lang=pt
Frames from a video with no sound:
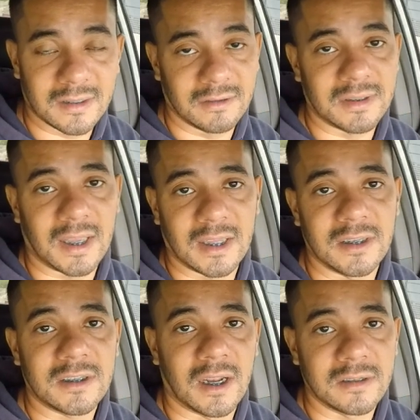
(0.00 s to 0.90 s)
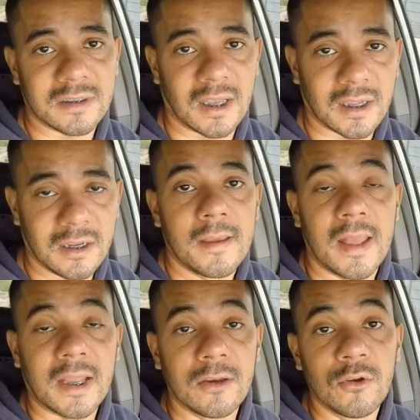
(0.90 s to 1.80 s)
Então segue a gente lá no Instagram. E
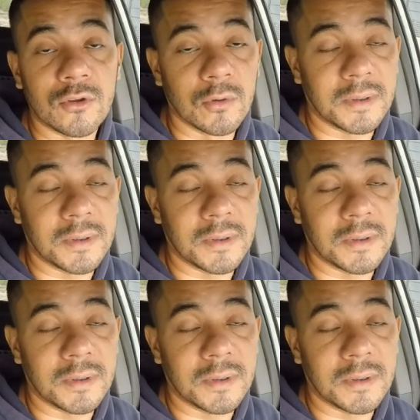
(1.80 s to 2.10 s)
aqui no YouTube